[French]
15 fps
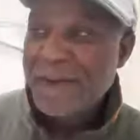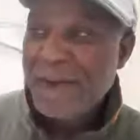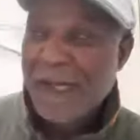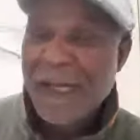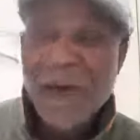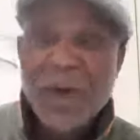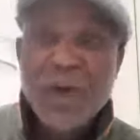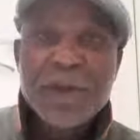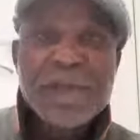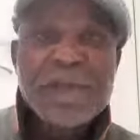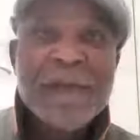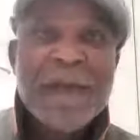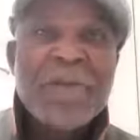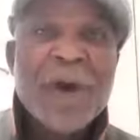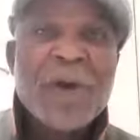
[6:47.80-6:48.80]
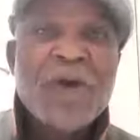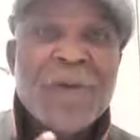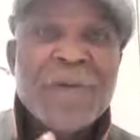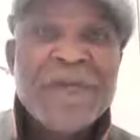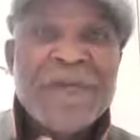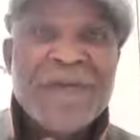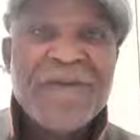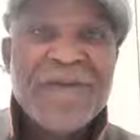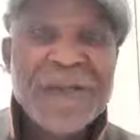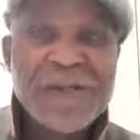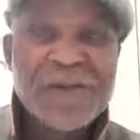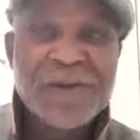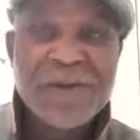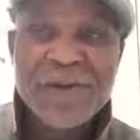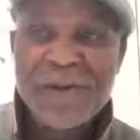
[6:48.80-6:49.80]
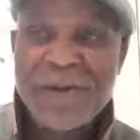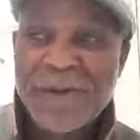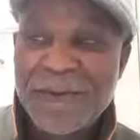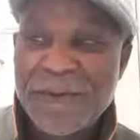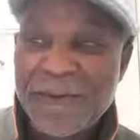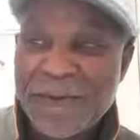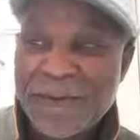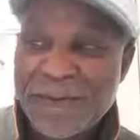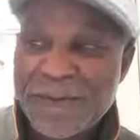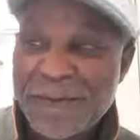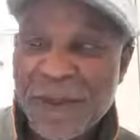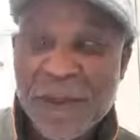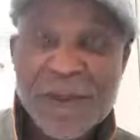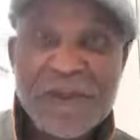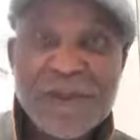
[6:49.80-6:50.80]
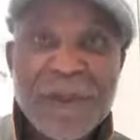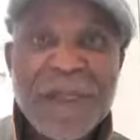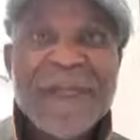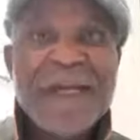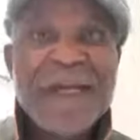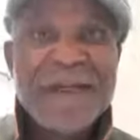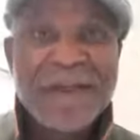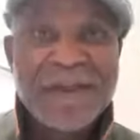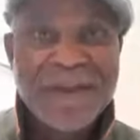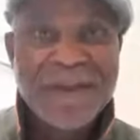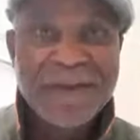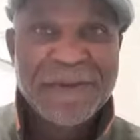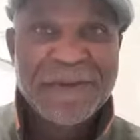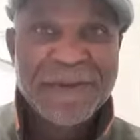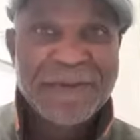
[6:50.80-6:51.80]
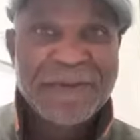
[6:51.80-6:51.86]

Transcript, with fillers: et la haute ça a comme devise solidarité,